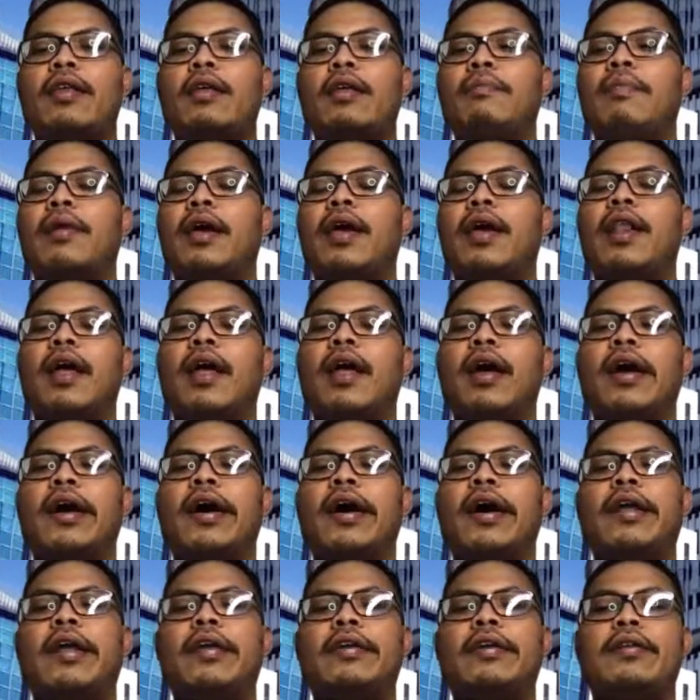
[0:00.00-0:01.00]

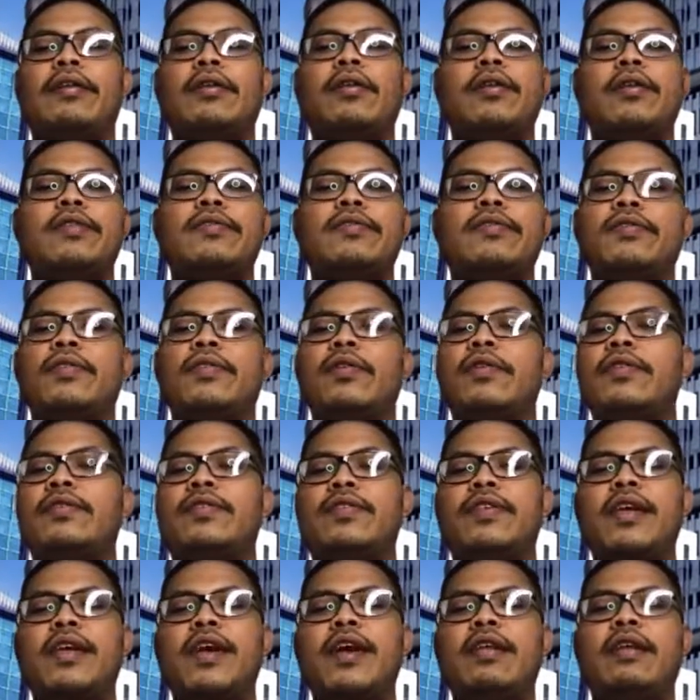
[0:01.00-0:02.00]
menghilangkan noise
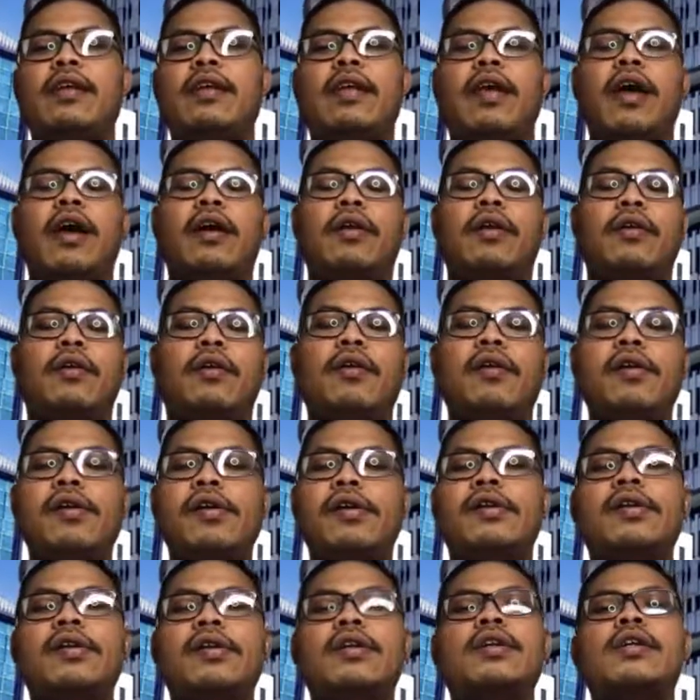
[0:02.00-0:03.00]
noise-nya dan error,
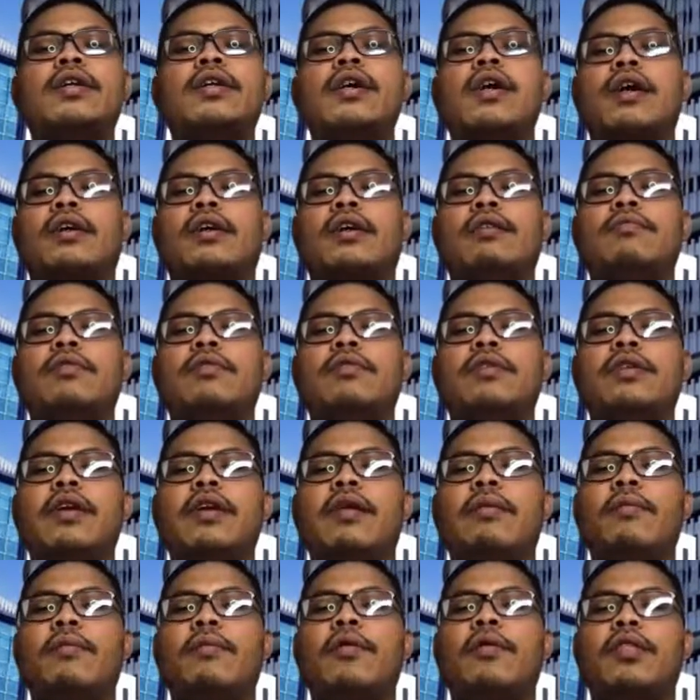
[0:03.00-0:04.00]

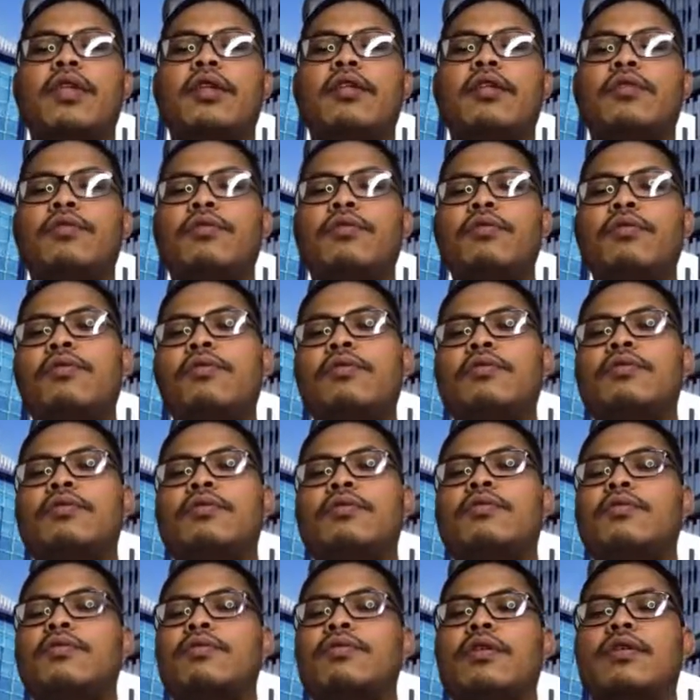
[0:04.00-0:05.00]
kemudian bot itu
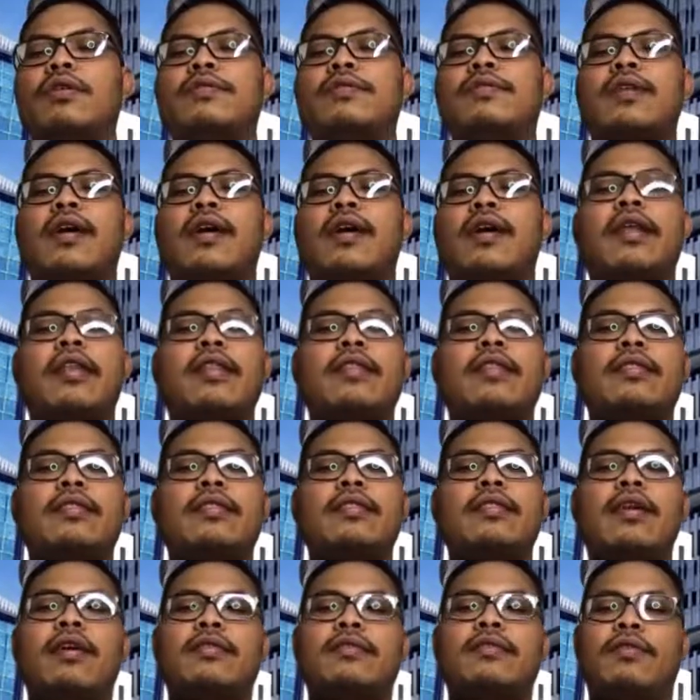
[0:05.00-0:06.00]
untuk assign
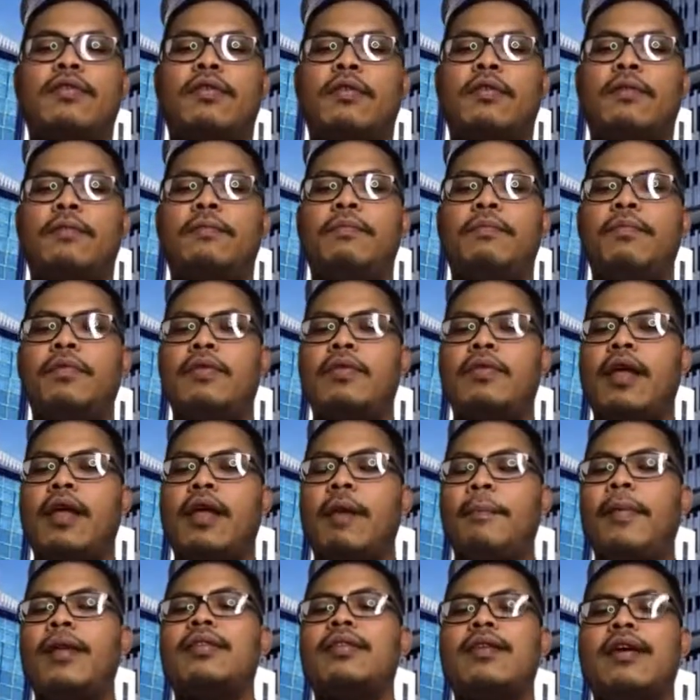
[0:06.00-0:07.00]
taksonom
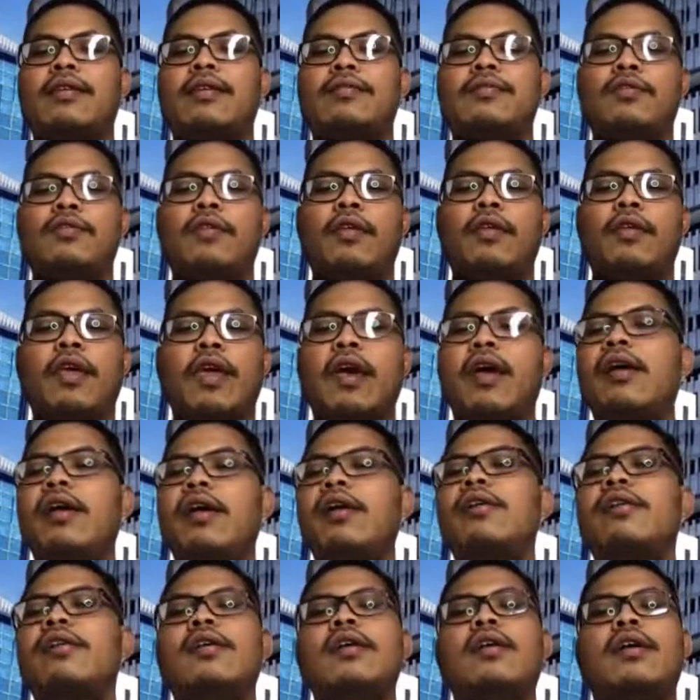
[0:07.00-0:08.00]
apa
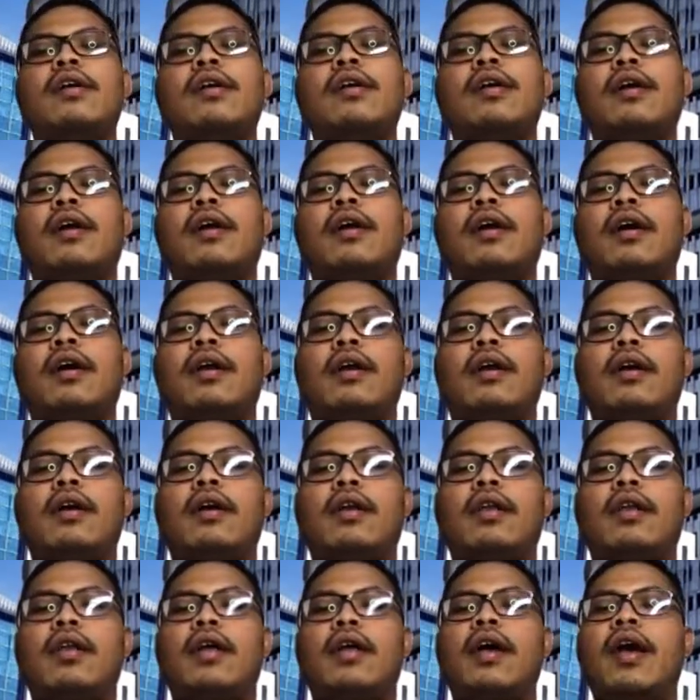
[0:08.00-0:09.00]
taksonnya, Eh,
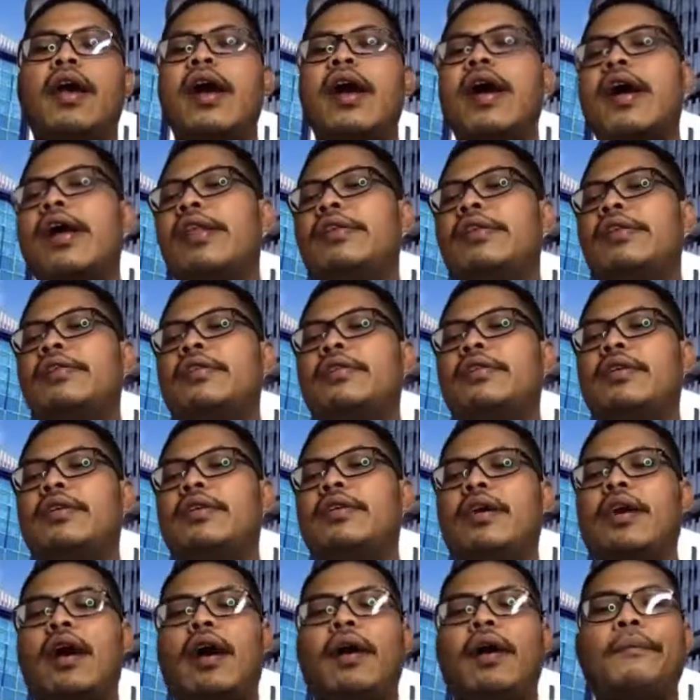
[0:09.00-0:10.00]
dengan
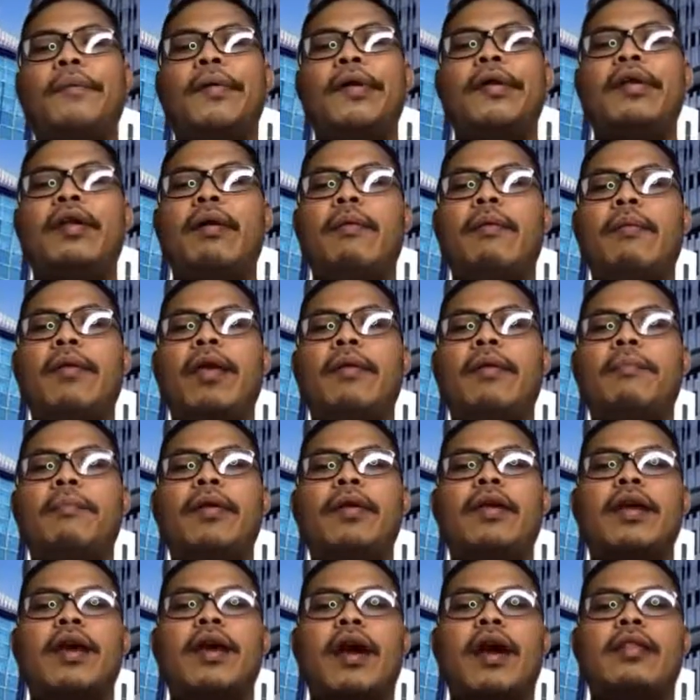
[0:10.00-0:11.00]
apa namanya
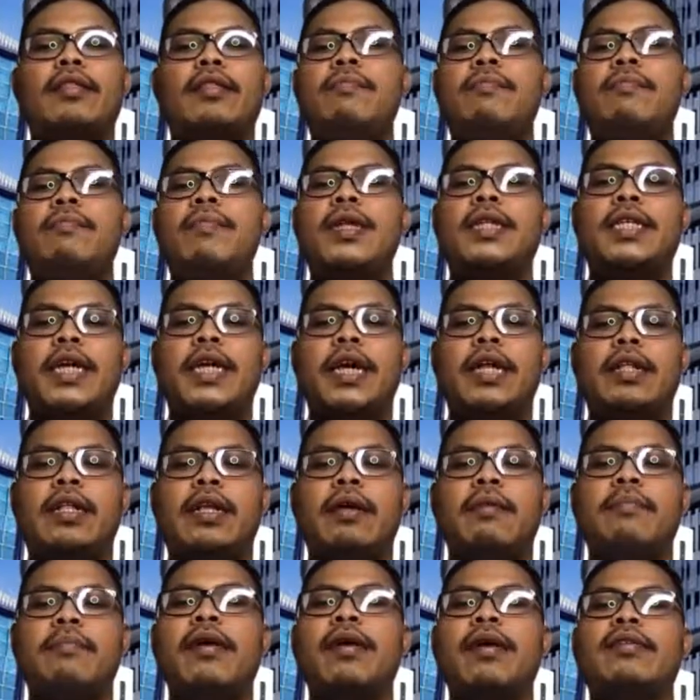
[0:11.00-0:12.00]
pendekatan BCL
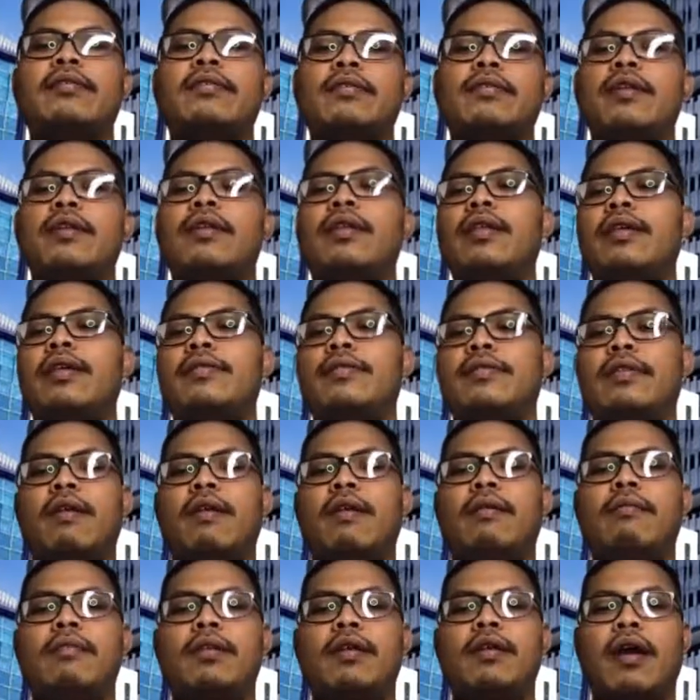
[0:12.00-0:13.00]
ya, Bayesian Least
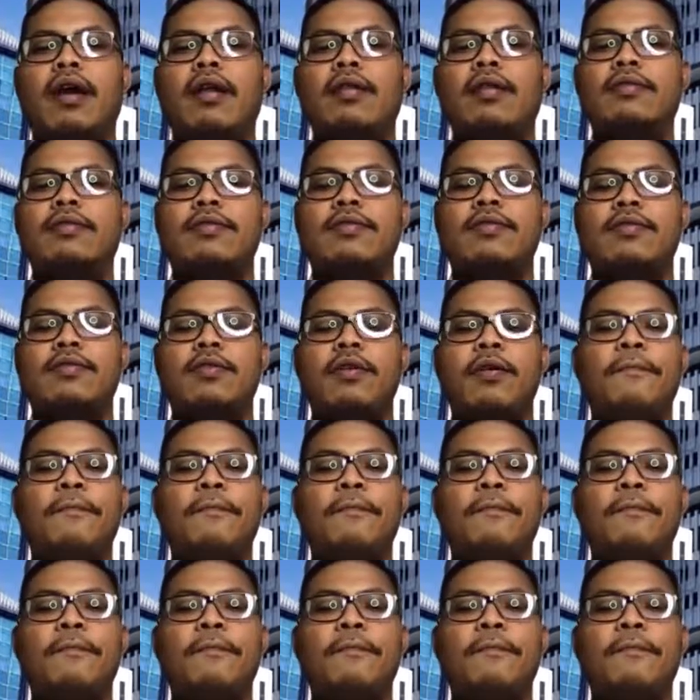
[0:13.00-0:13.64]
Common Ancestor.